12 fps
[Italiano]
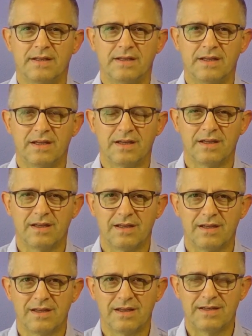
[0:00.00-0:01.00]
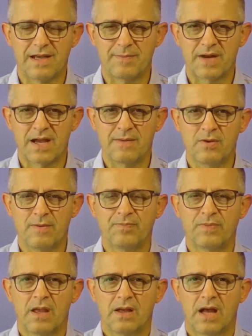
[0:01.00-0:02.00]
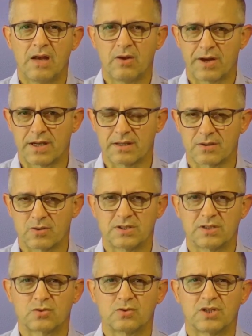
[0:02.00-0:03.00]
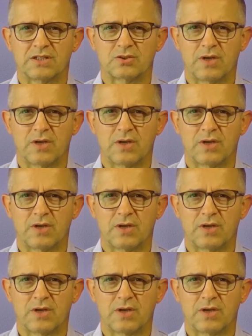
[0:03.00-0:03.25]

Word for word: di, di Abramo, allora cos'è successo?